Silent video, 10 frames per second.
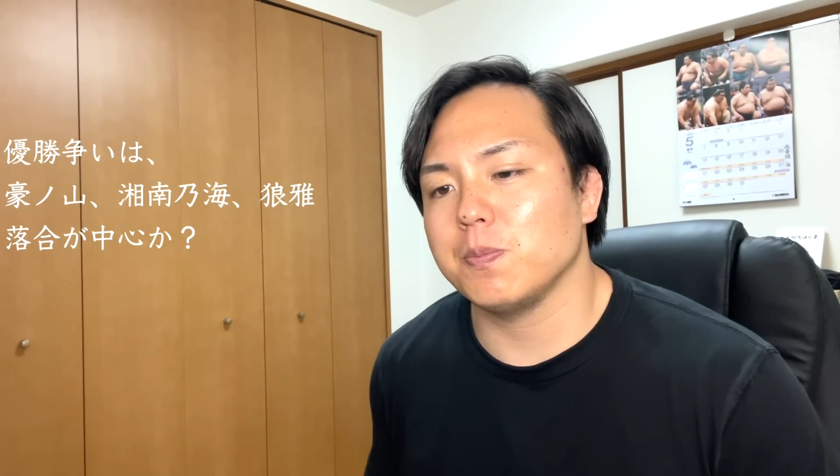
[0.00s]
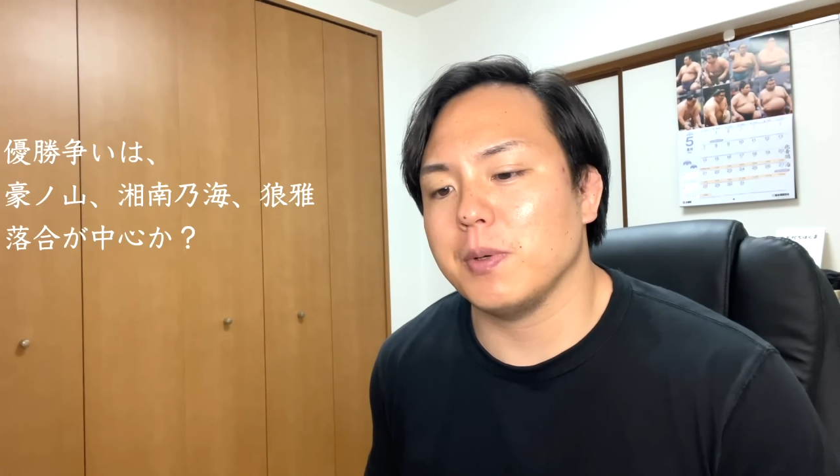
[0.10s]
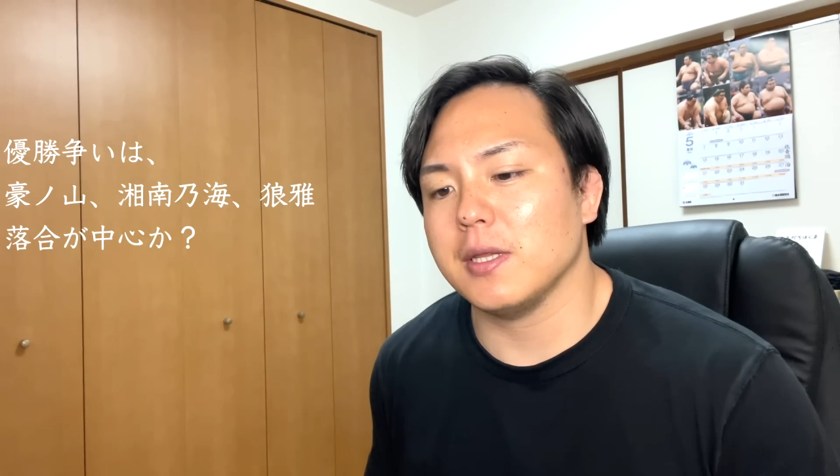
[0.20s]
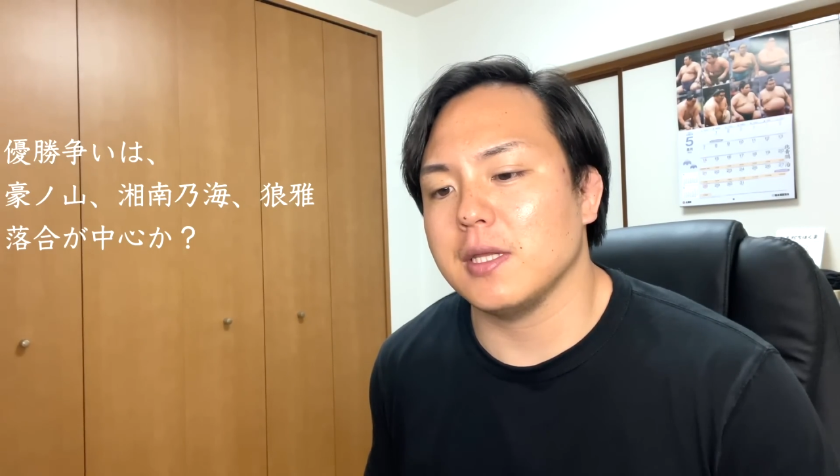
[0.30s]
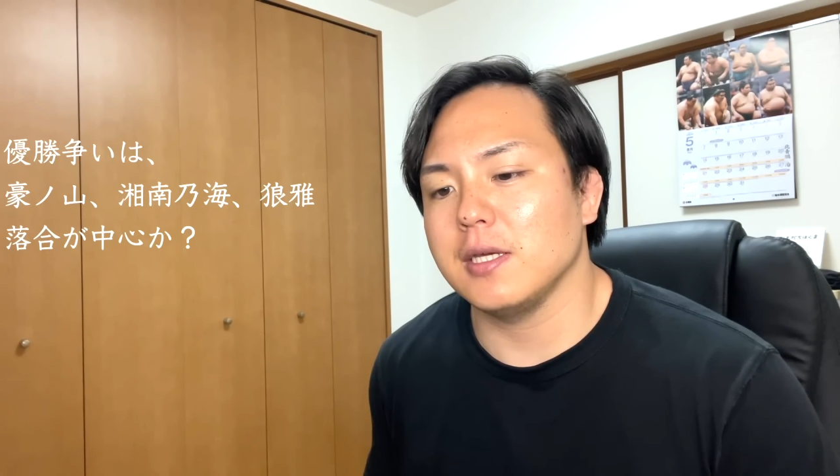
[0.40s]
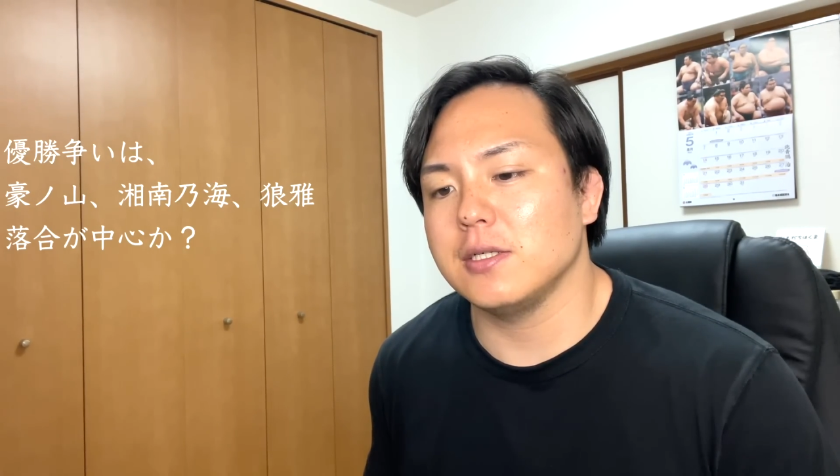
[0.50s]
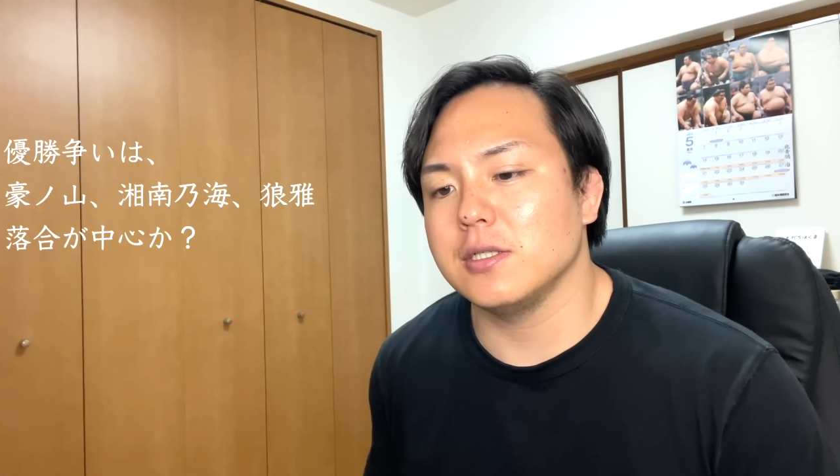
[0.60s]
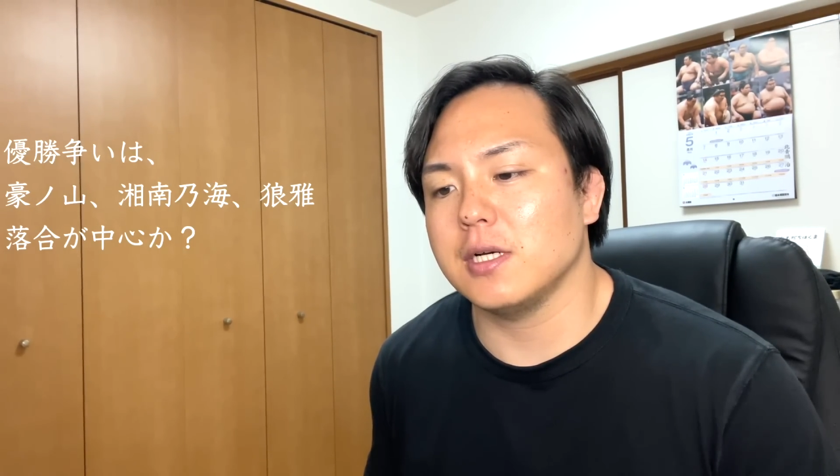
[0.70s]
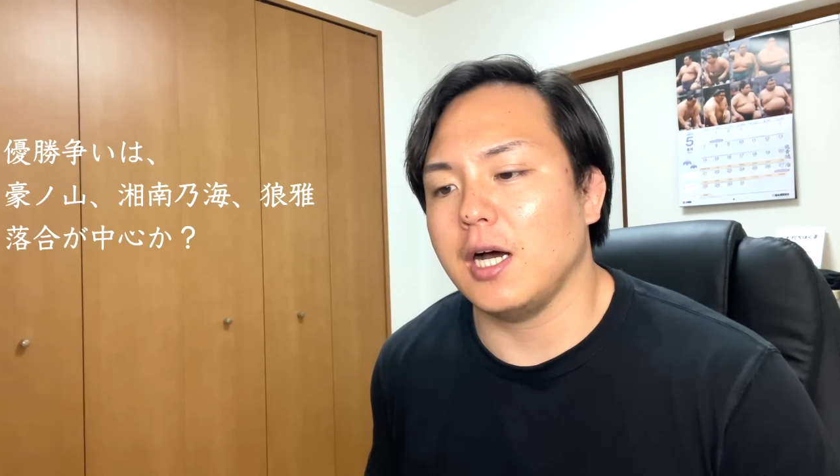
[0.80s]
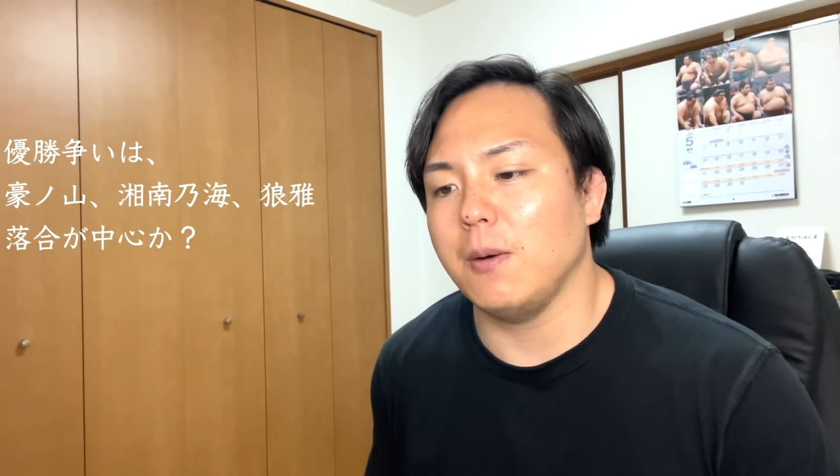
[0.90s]
張ってい
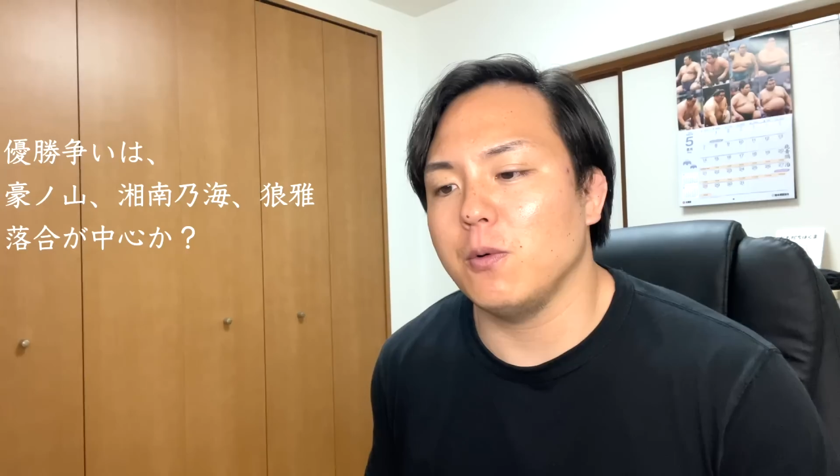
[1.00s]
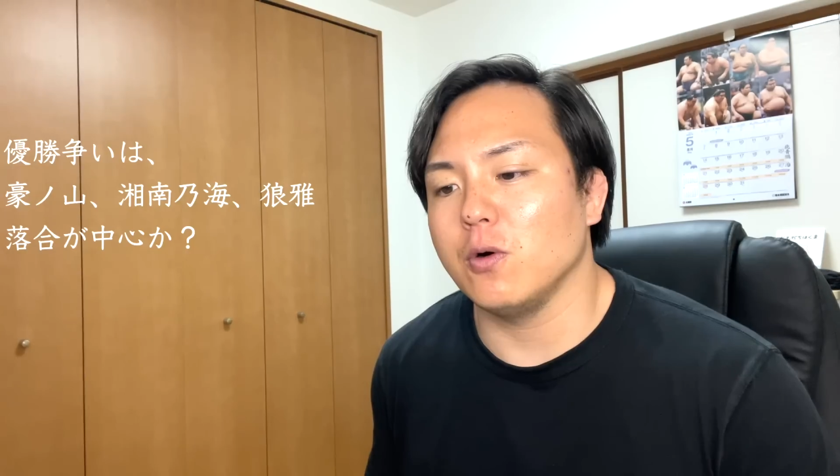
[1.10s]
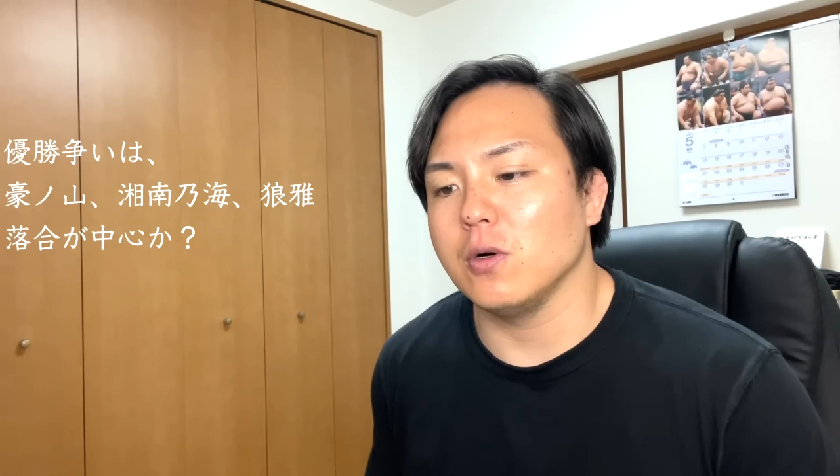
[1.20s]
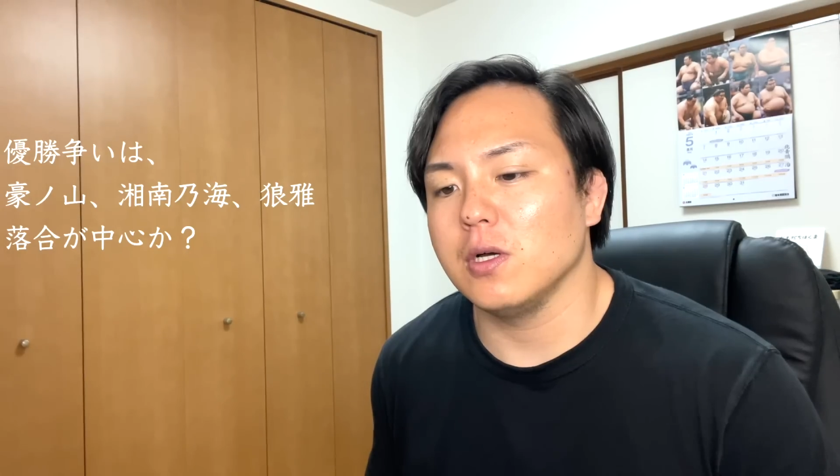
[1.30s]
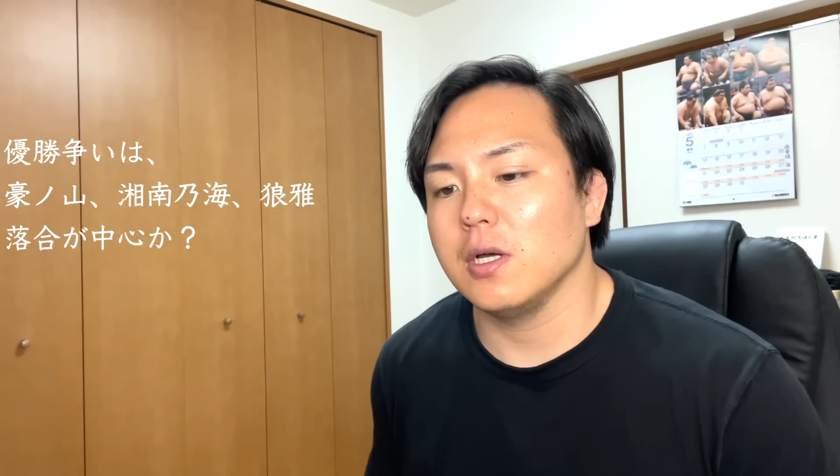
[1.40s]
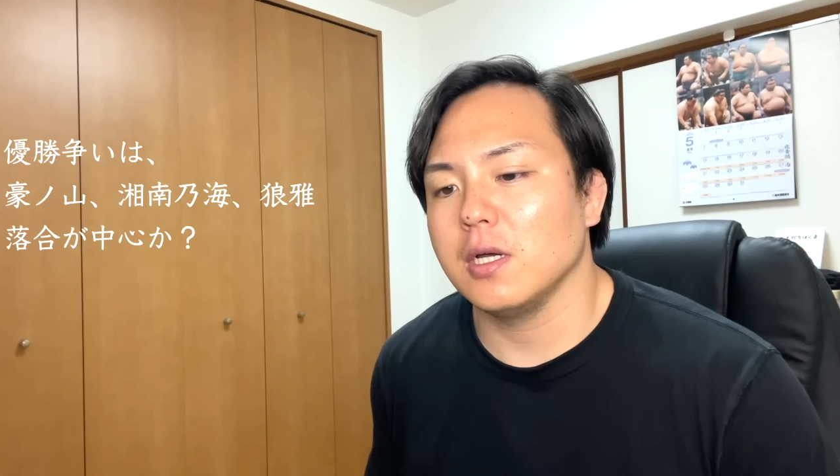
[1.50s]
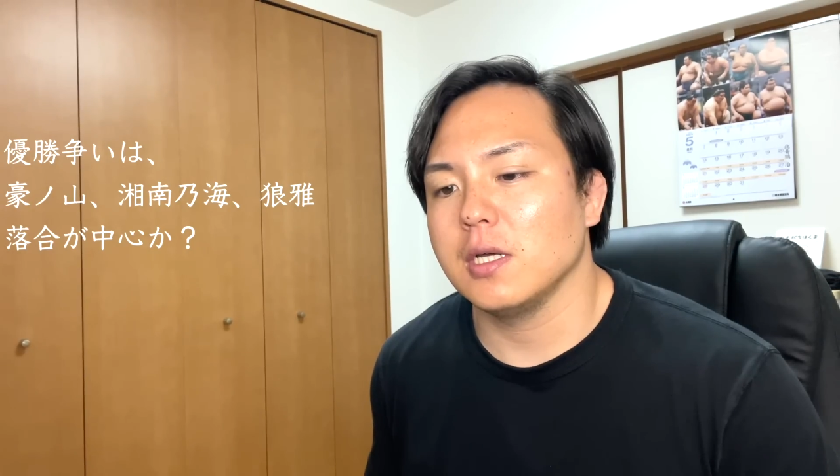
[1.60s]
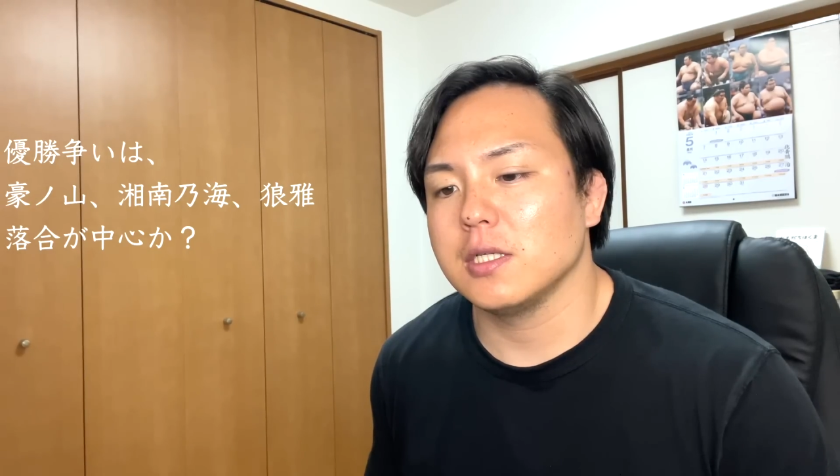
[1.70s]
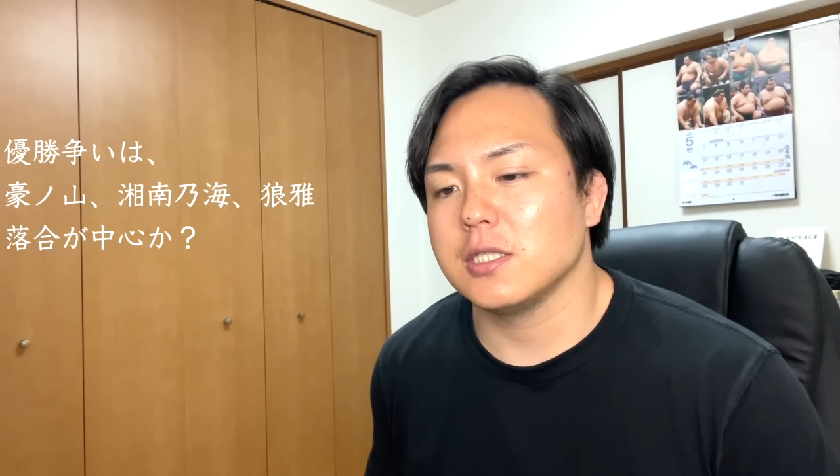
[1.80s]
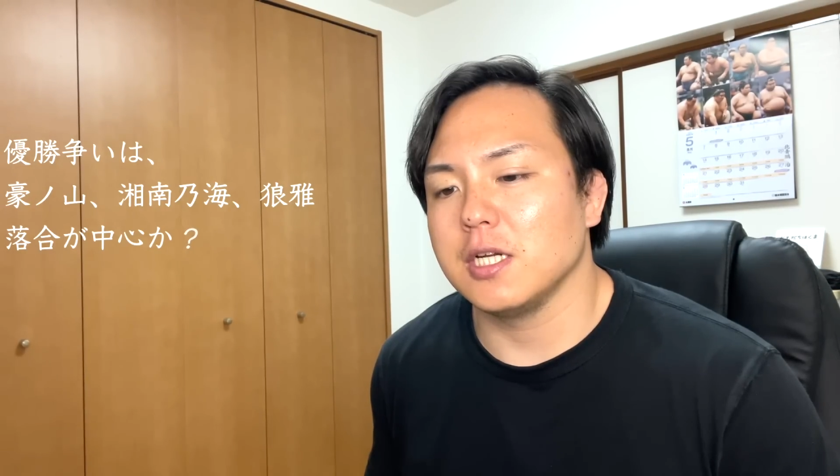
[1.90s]
くかも
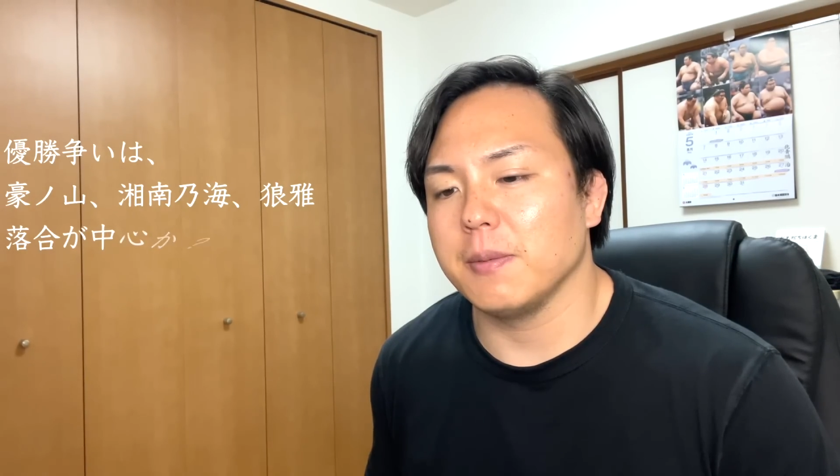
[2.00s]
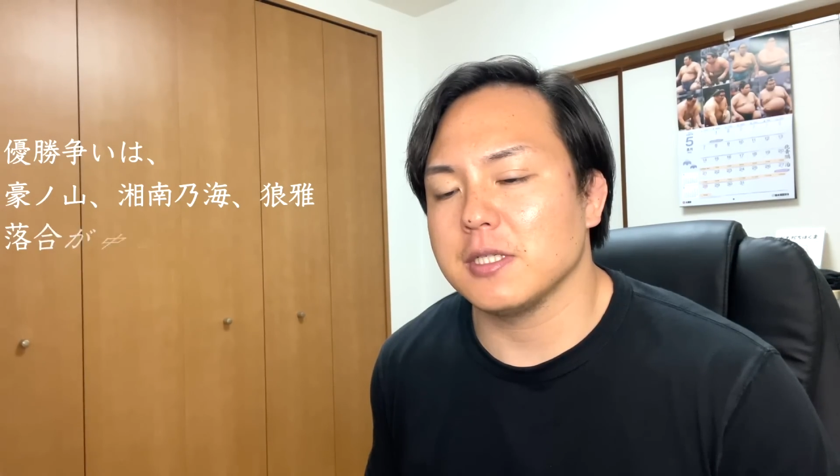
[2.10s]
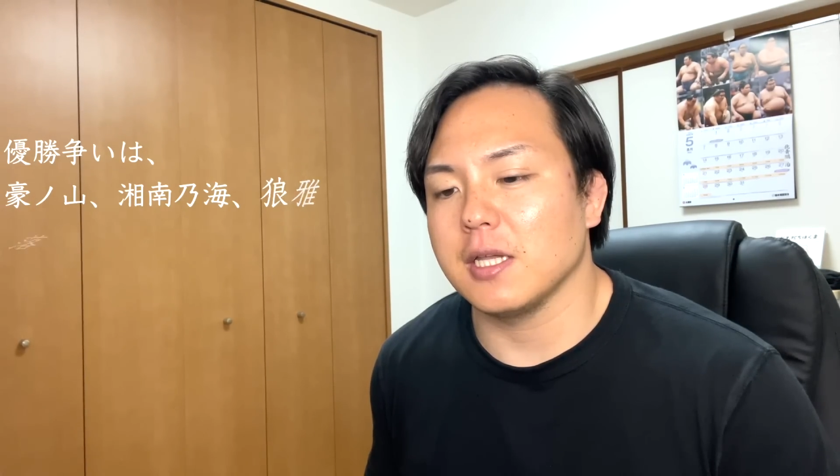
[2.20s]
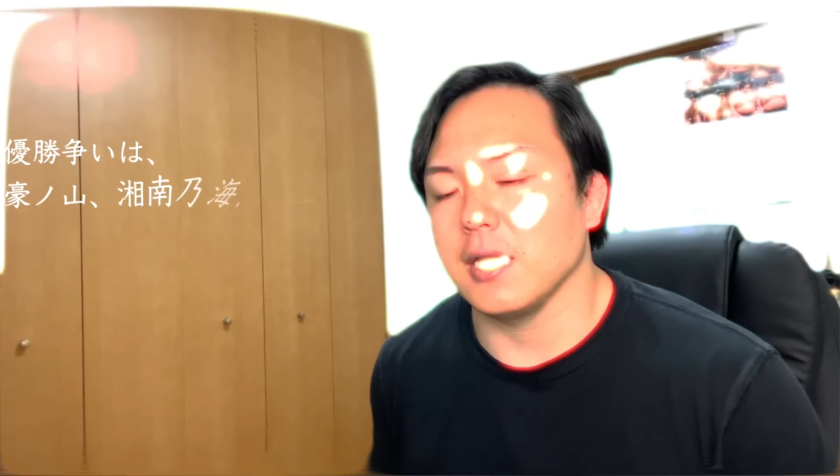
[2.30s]
しれません